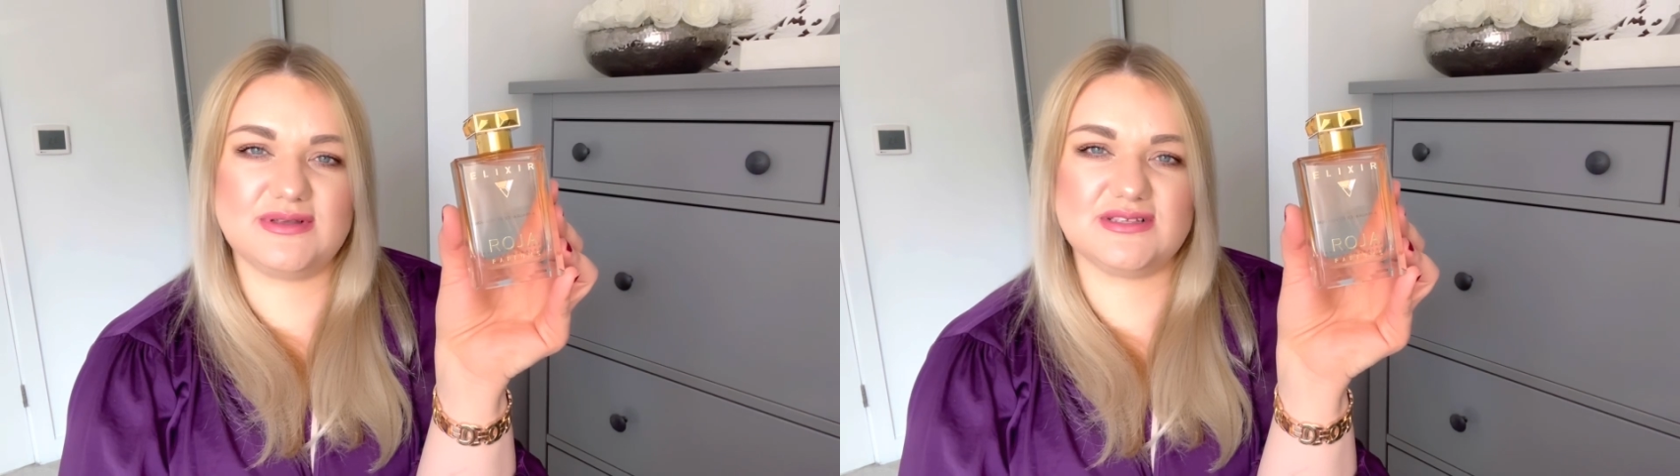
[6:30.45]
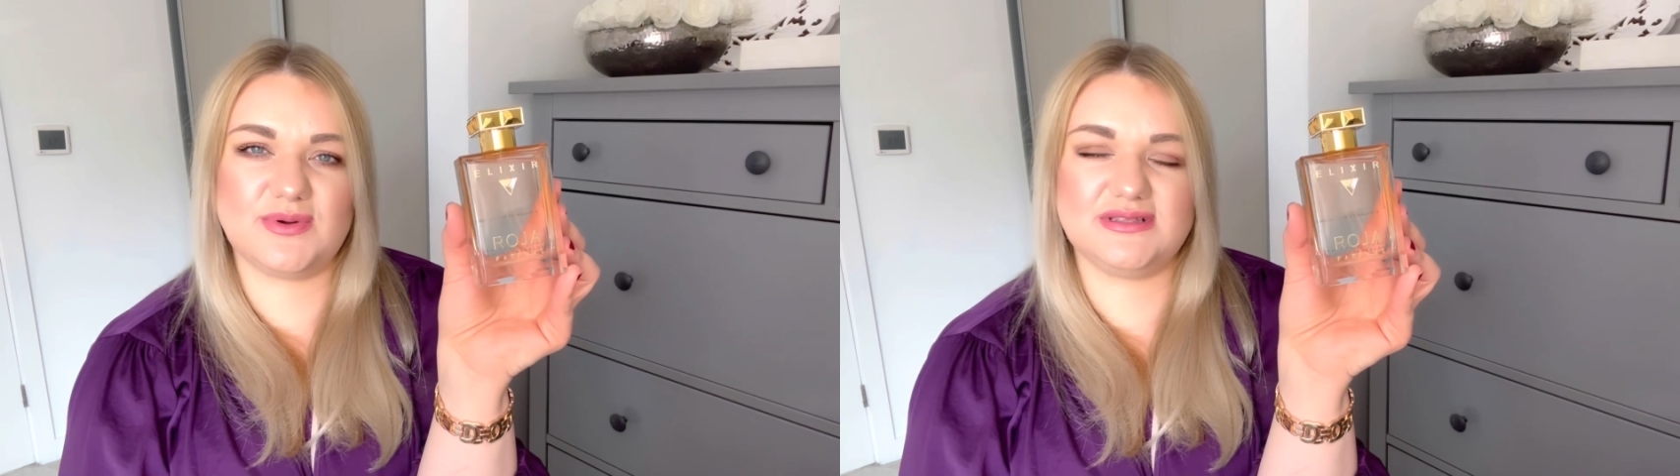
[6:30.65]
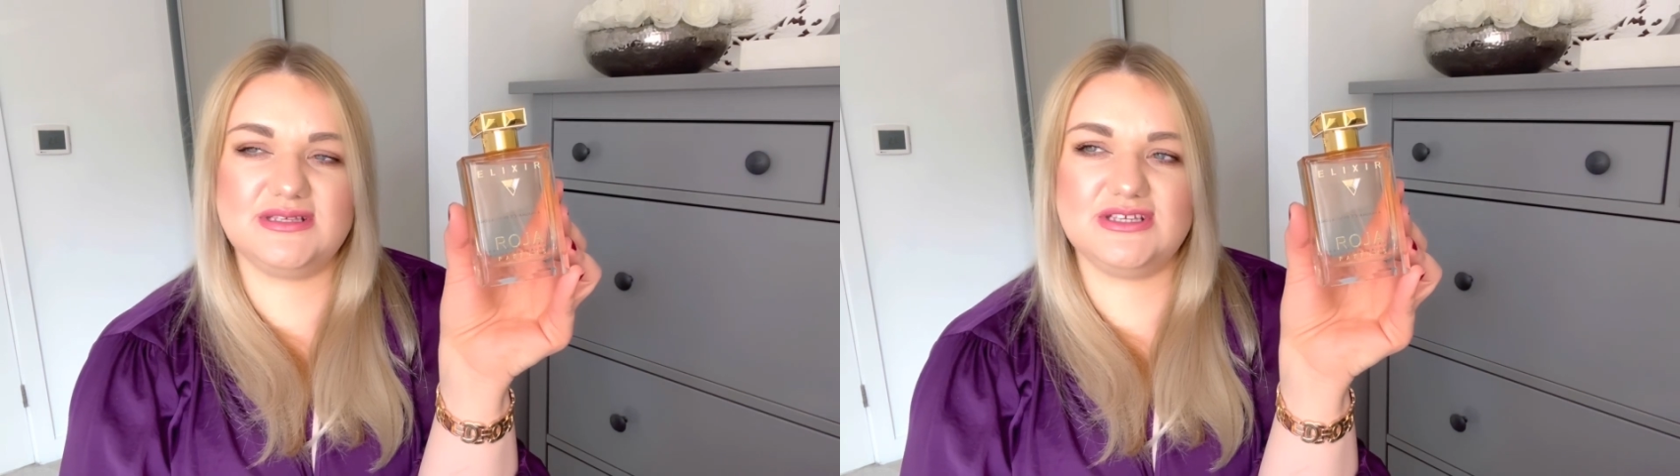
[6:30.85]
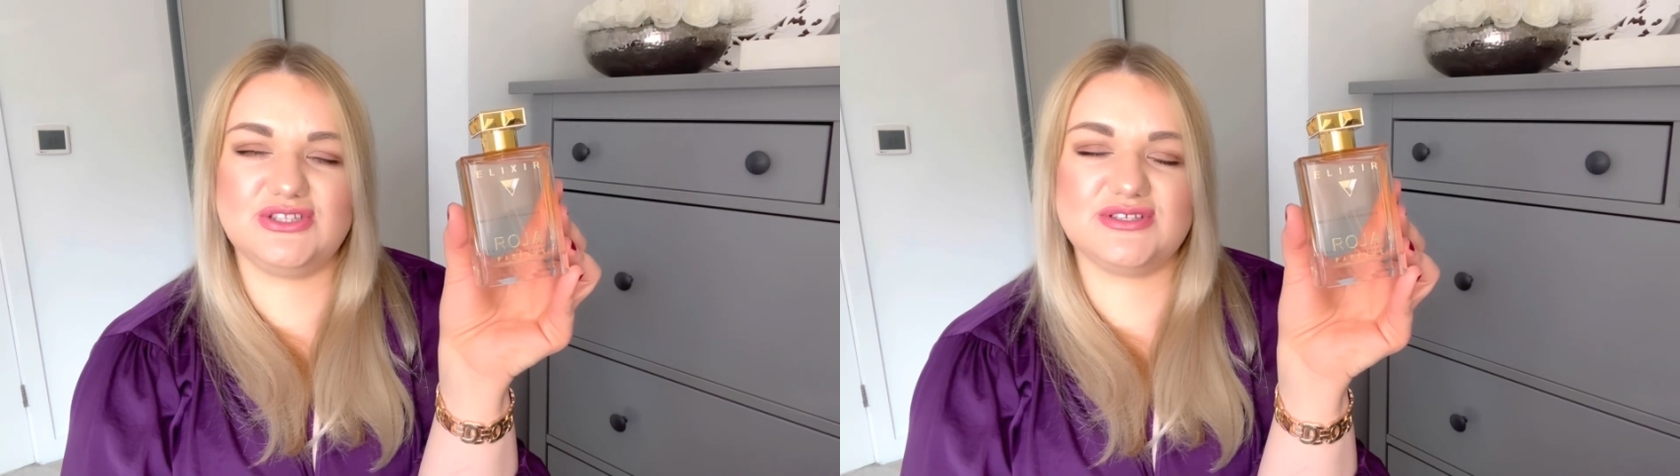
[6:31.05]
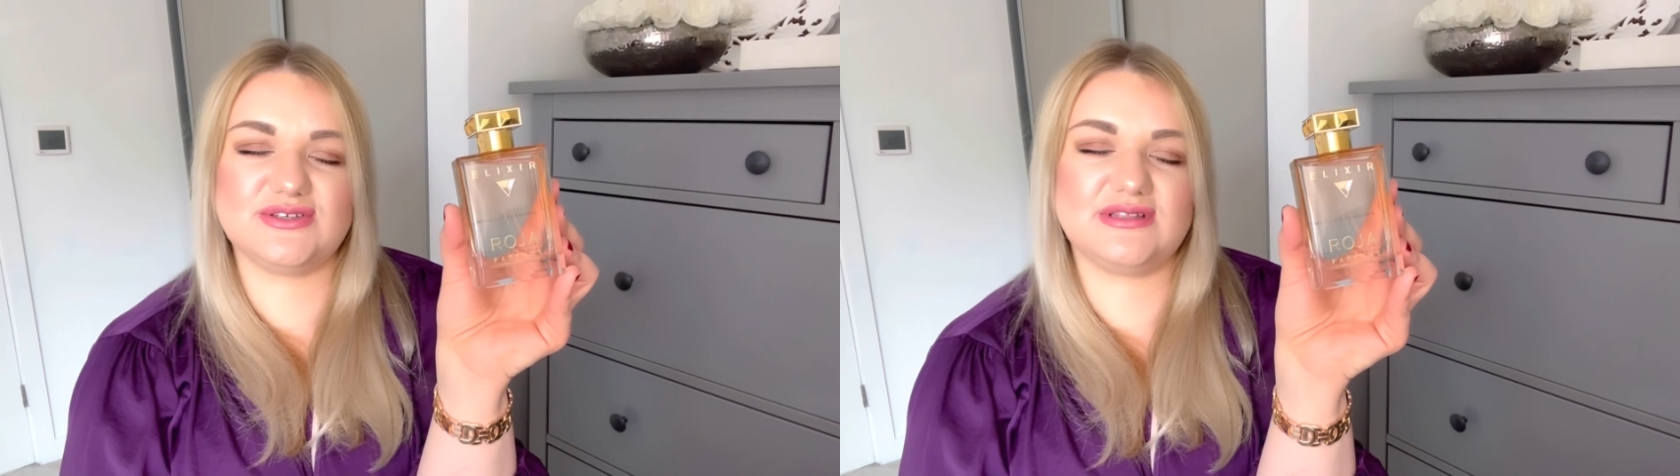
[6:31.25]
składniki
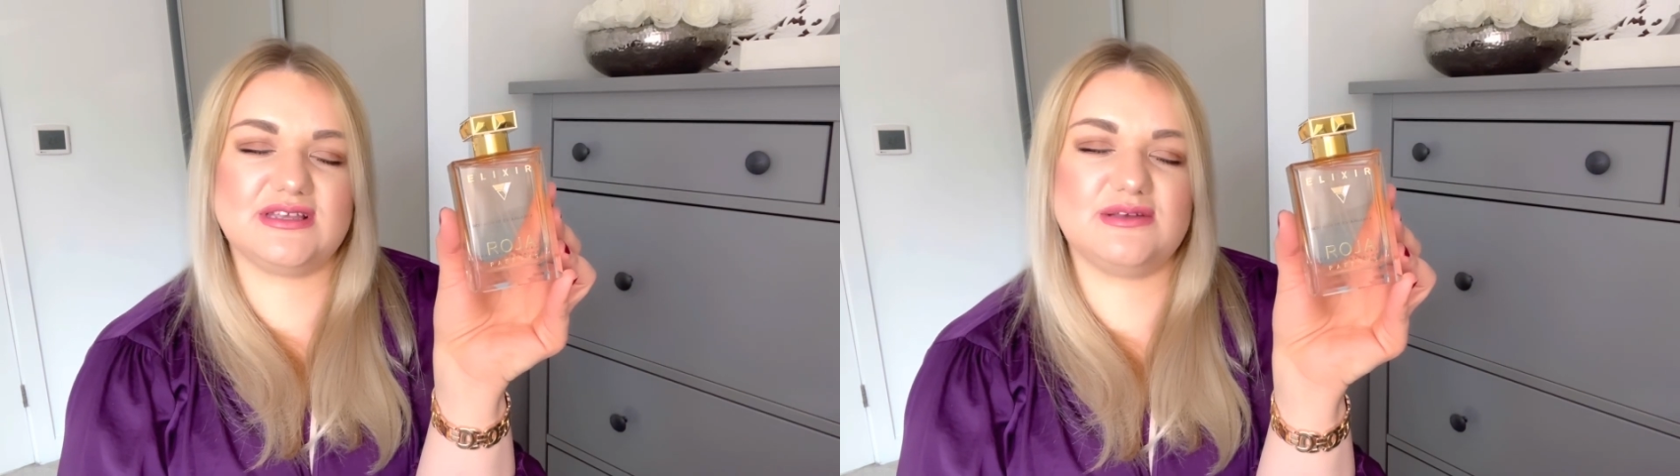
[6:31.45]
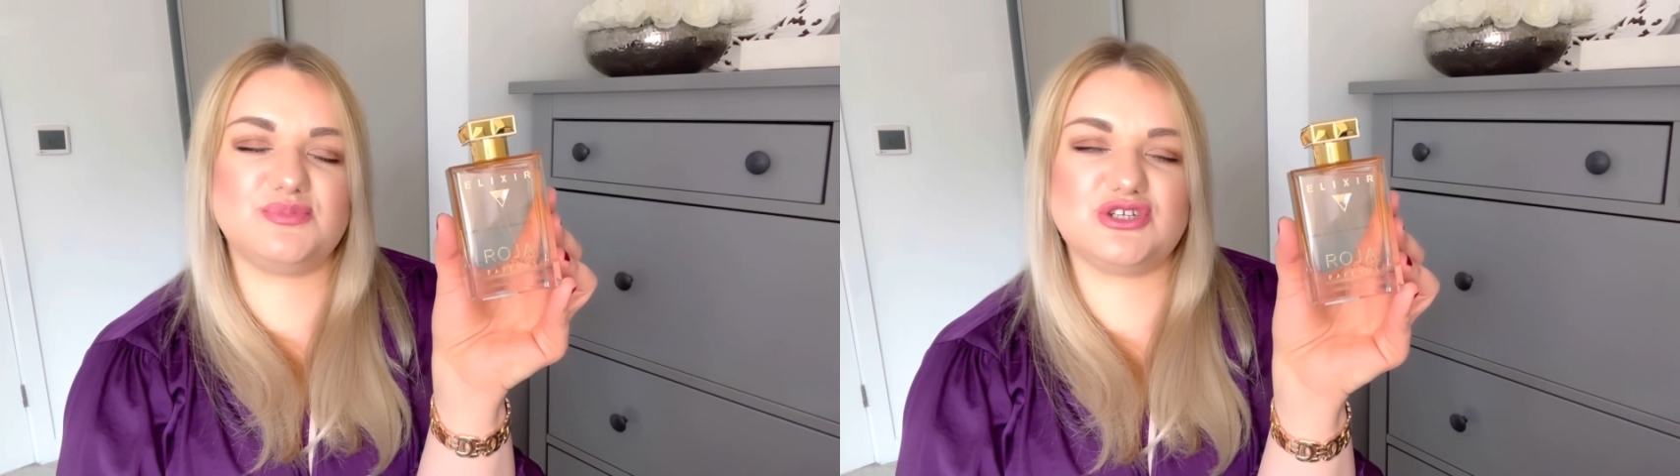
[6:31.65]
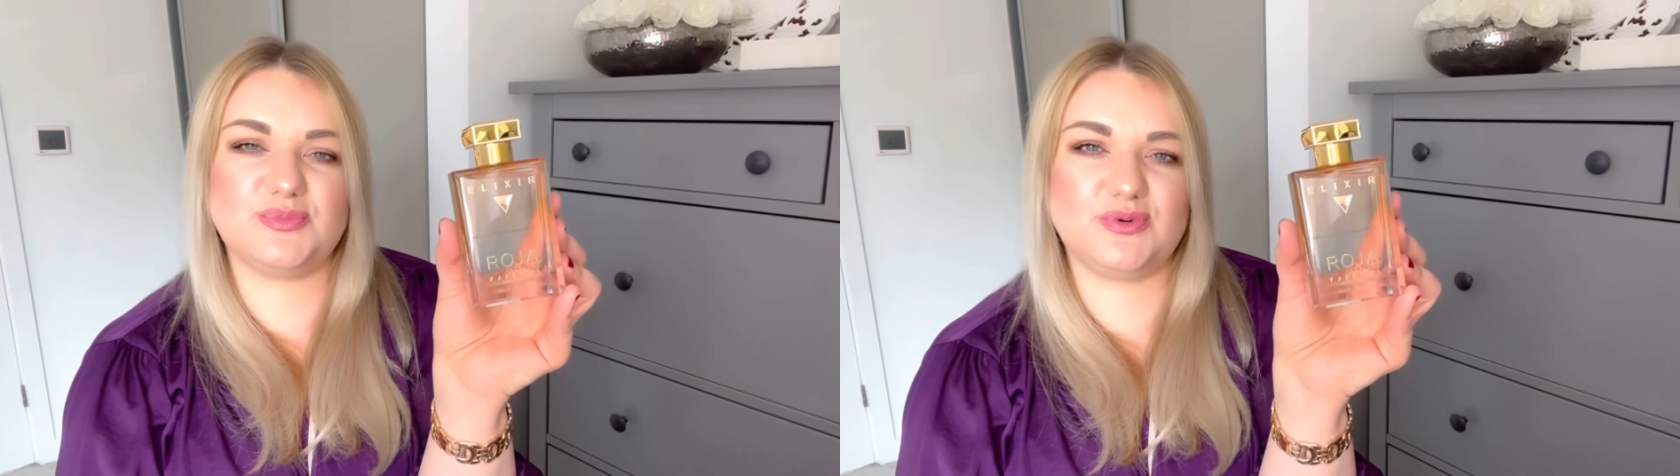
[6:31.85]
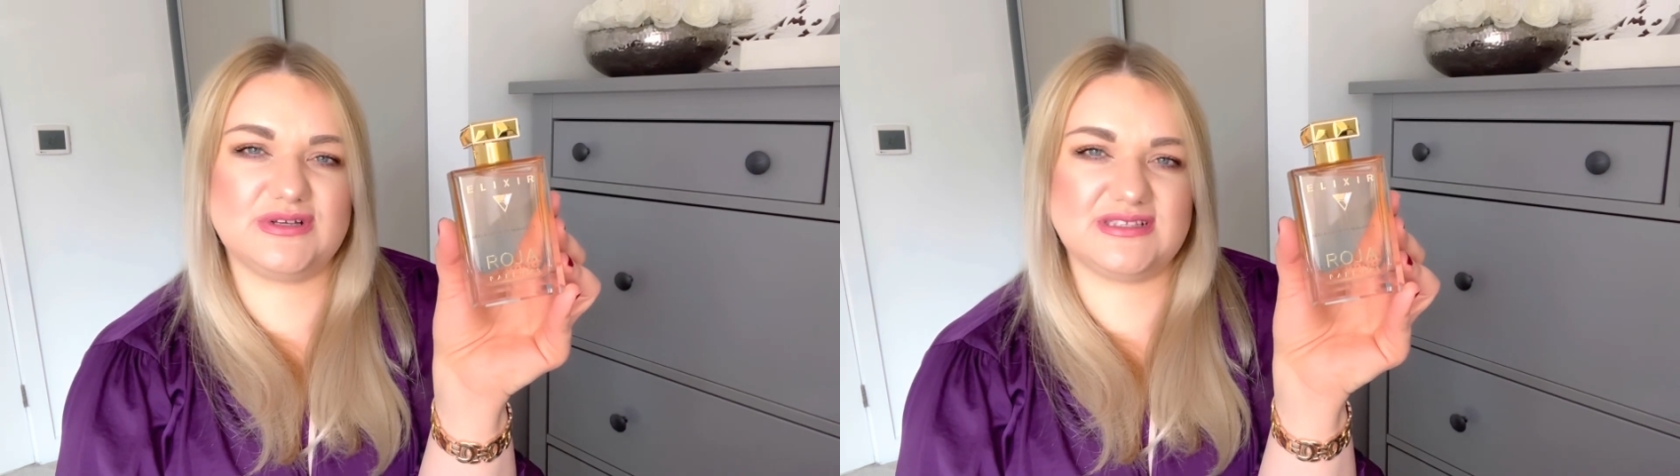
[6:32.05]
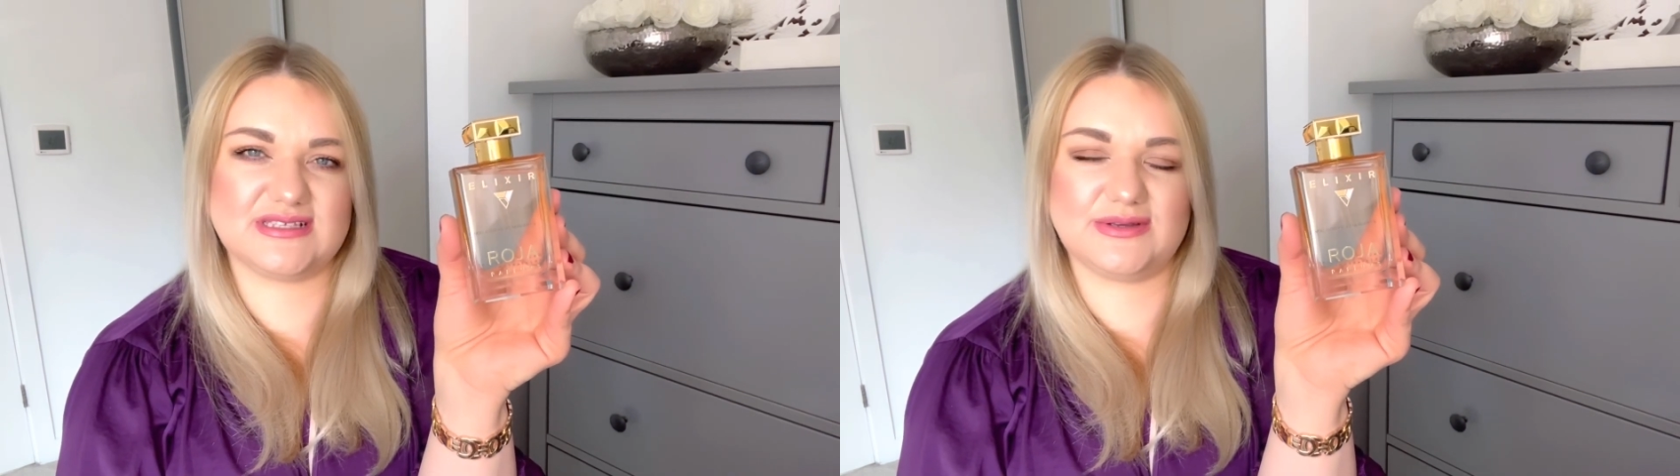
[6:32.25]
to są takie
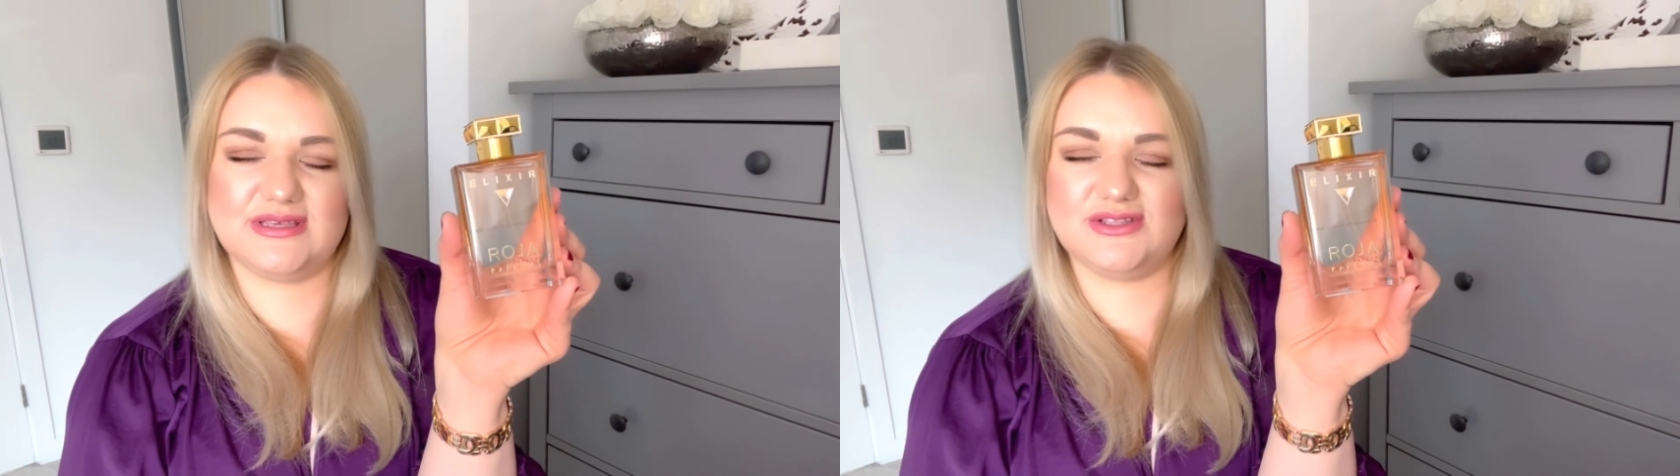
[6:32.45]
przebłyski,